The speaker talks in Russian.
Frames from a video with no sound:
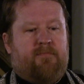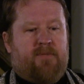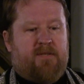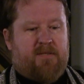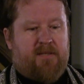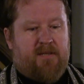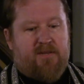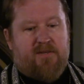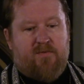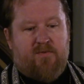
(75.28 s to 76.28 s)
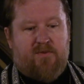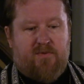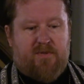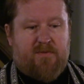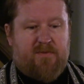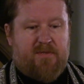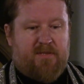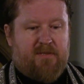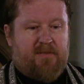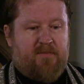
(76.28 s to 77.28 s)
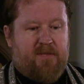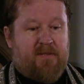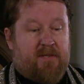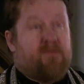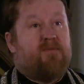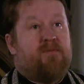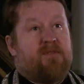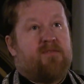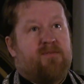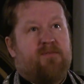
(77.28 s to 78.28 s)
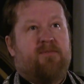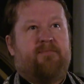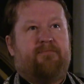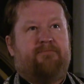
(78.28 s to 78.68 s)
по-настоящему чувствовать этот мир, эту весну.